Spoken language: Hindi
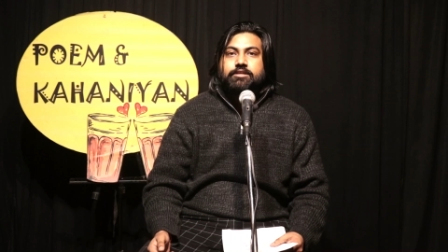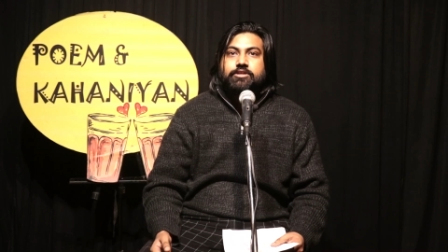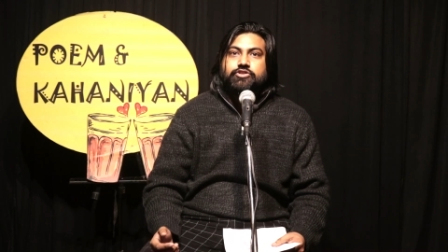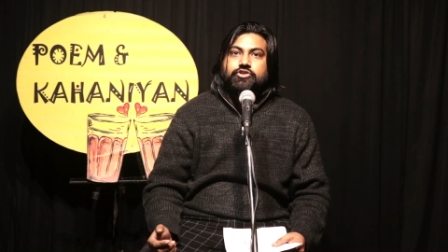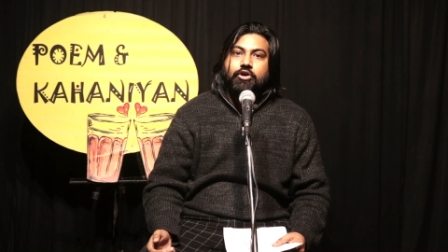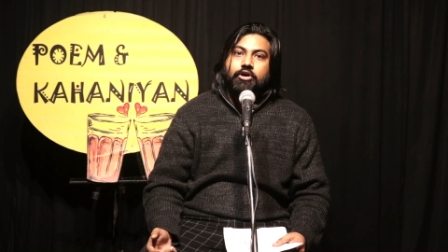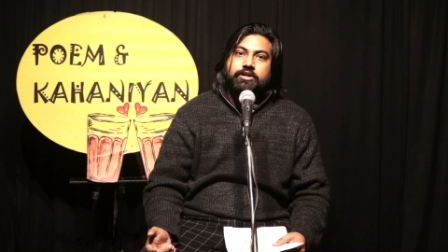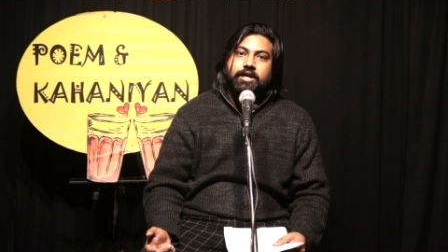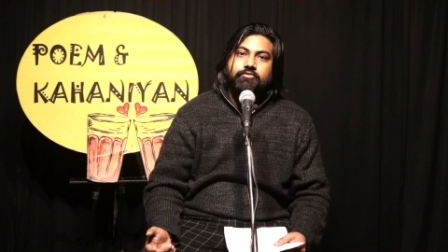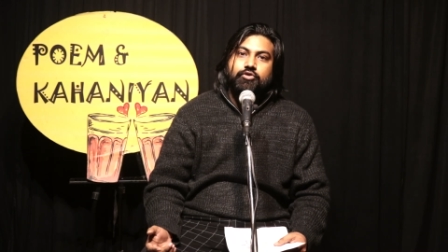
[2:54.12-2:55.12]
किसी और
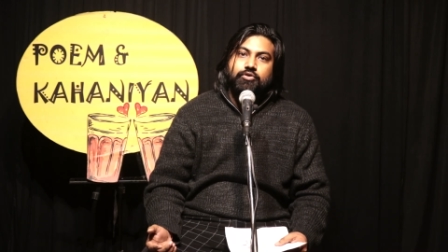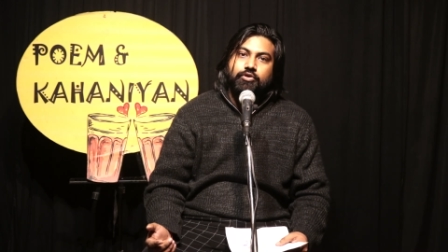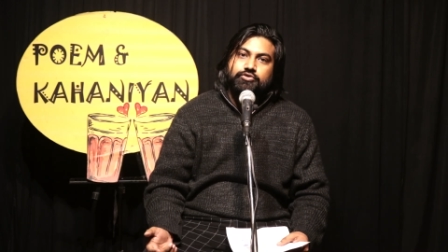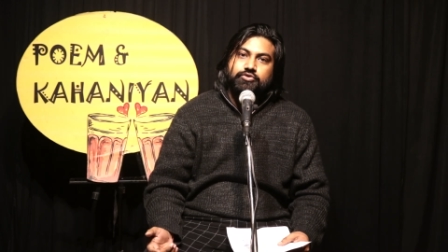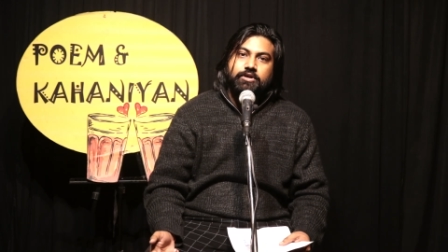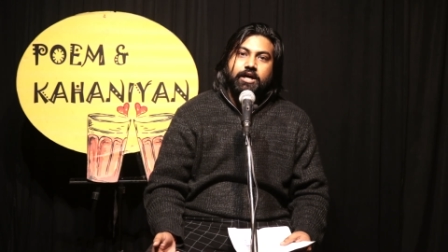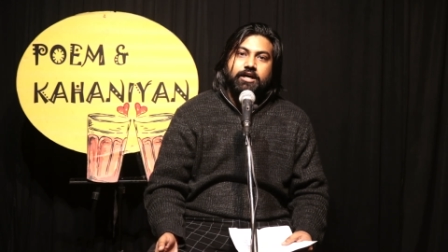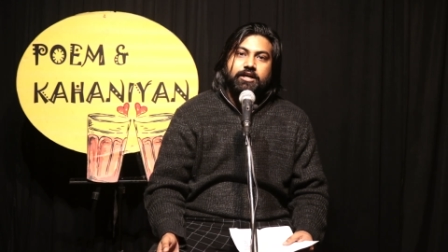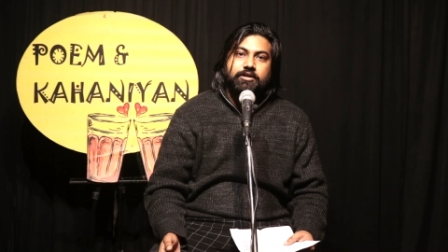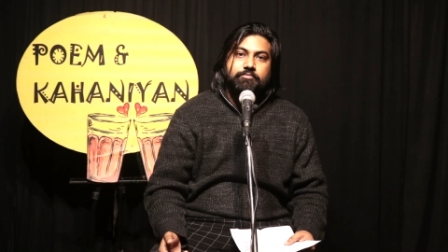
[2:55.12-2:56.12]
का वो हो चुका
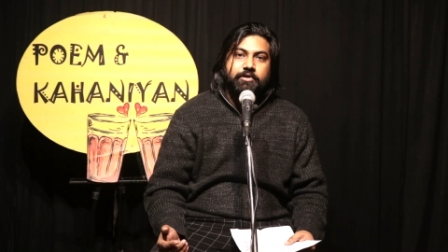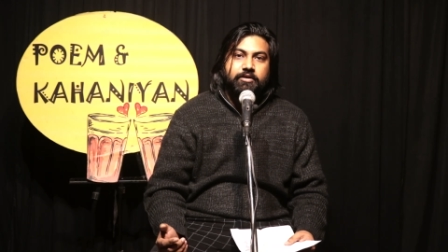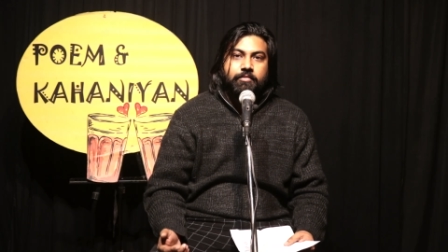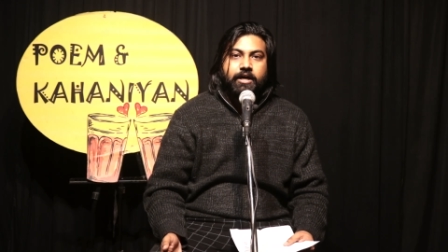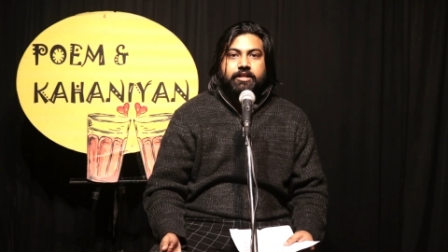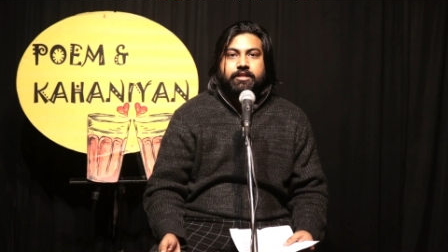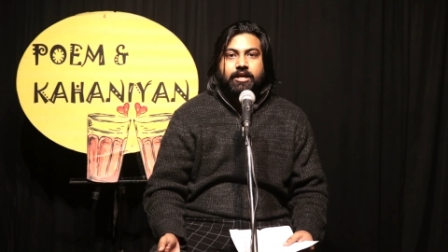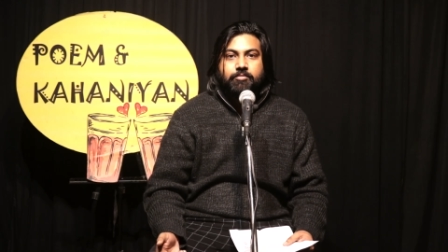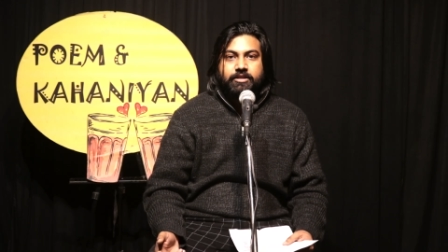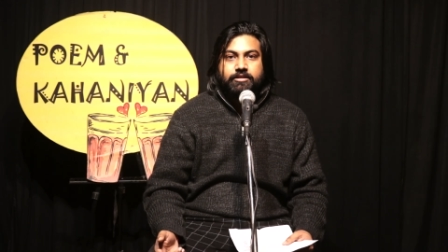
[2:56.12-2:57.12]
पर माने
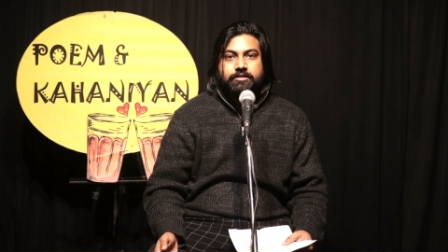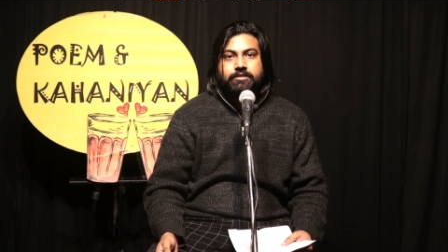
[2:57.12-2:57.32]
ना मन